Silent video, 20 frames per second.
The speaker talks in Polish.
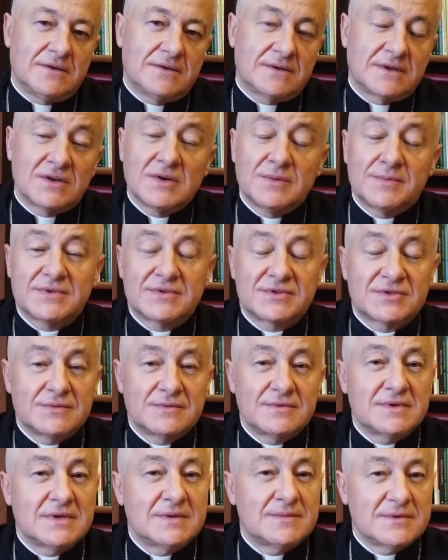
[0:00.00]
Do tego
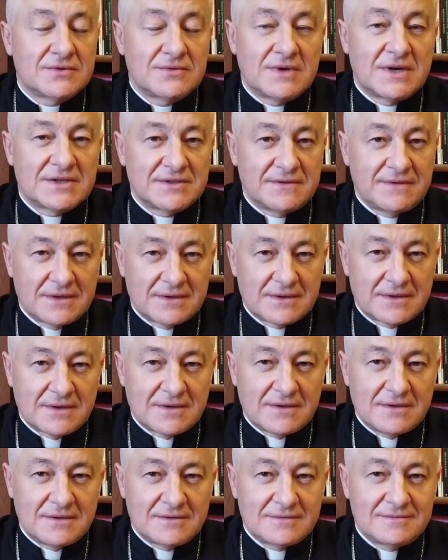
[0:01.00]
potrzebujemy Ducha
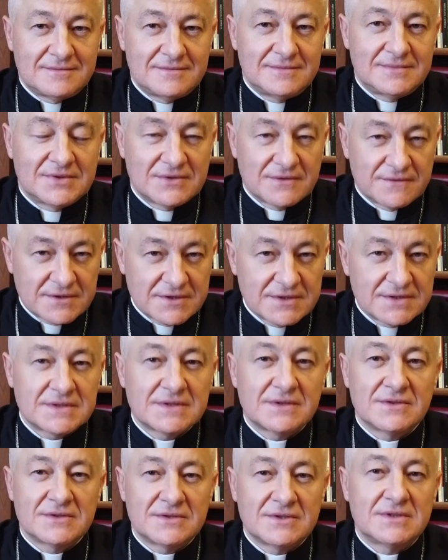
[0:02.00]
Świętego, bo to
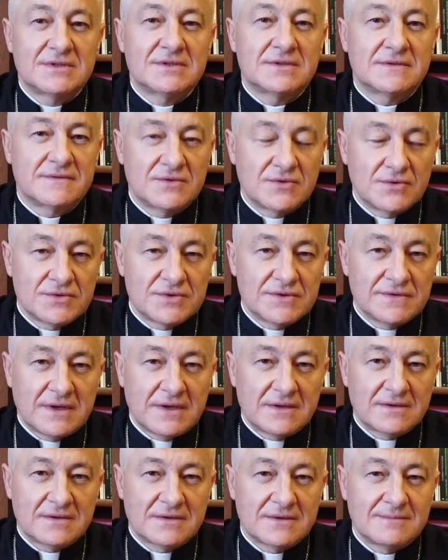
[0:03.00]
wszystko dzieje się w Duchu
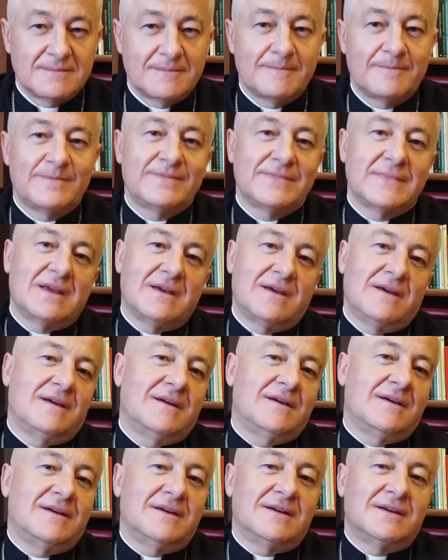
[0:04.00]
Świętym.
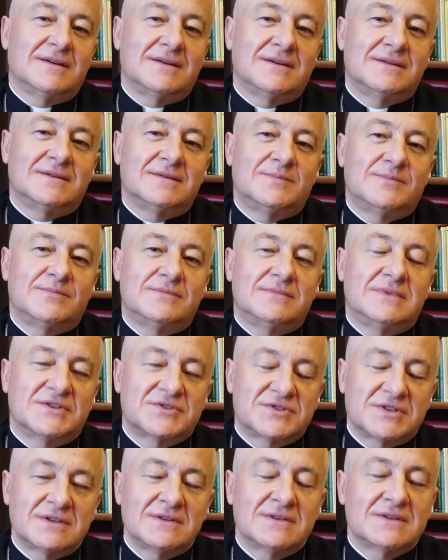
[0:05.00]
E,
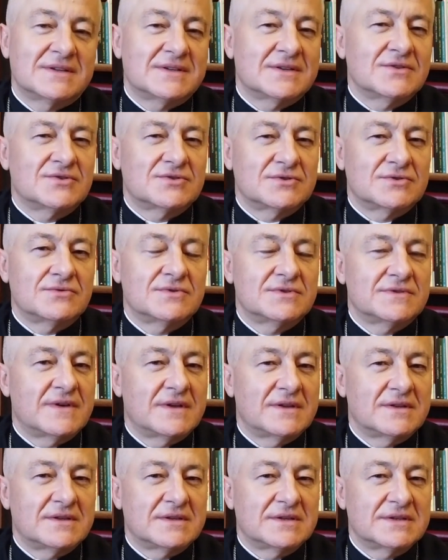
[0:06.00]
dlaczego? Dlatego, że Duch
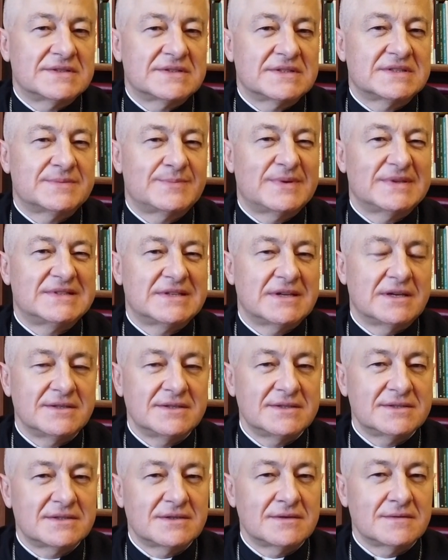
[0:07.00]
Święty jest
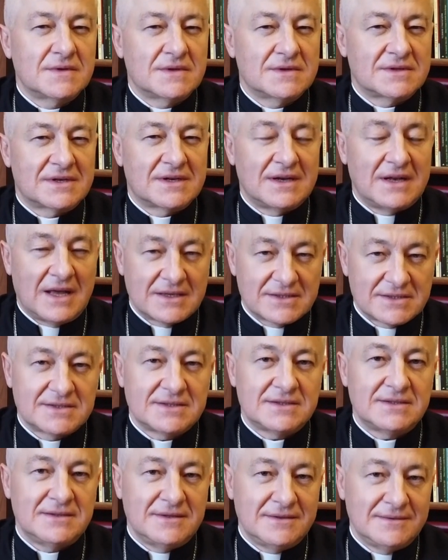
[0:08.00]
specjalistą od
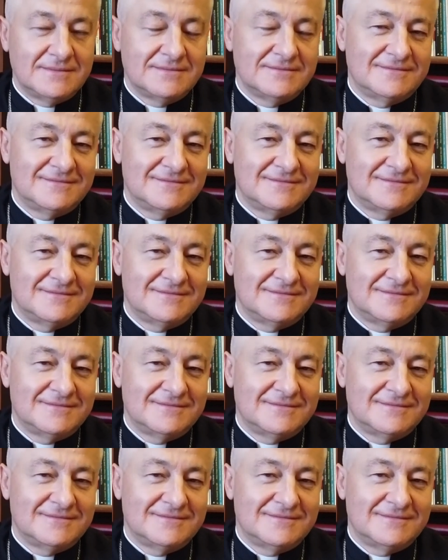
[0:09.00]
relacji.